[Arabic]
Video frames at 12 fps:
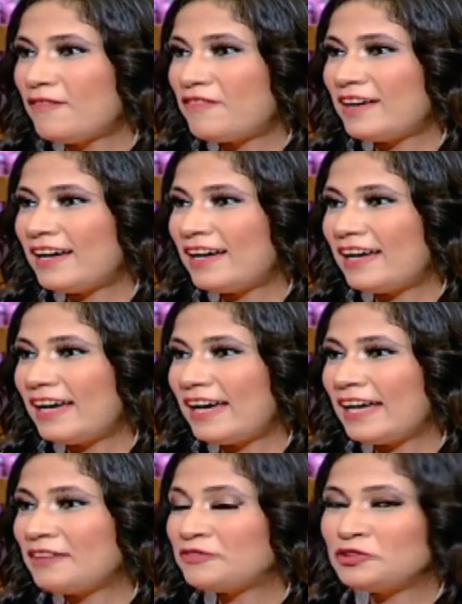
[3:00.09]

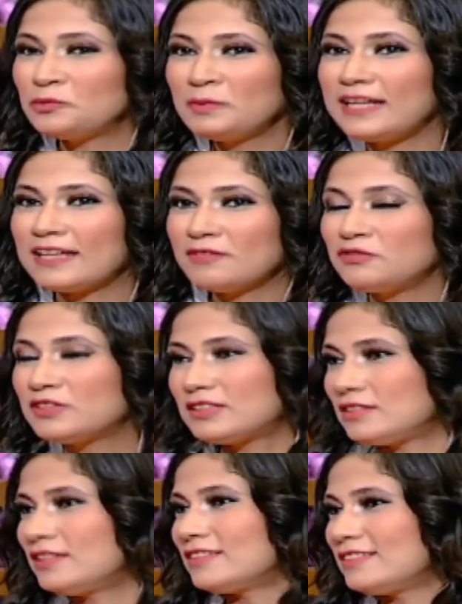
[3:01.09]
ففي يوم من الايام
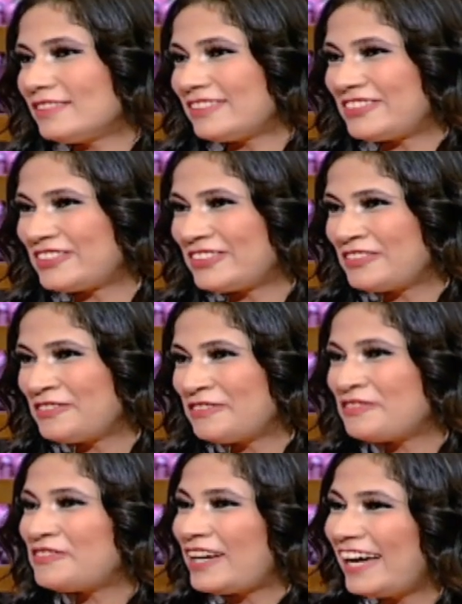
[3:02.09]
فلسطين هتنتصر
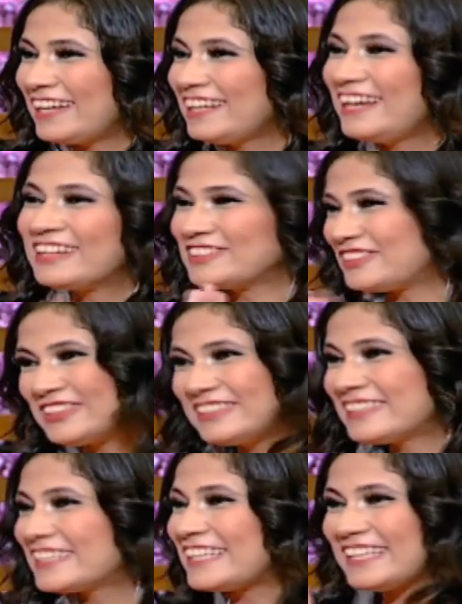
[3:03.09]
اكيد فانا
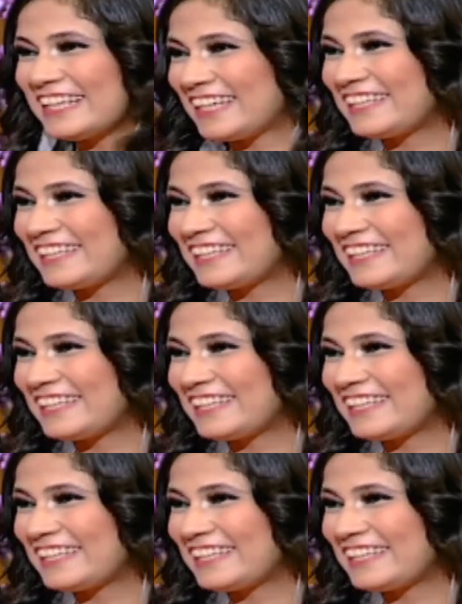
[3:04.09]
هنتصر كده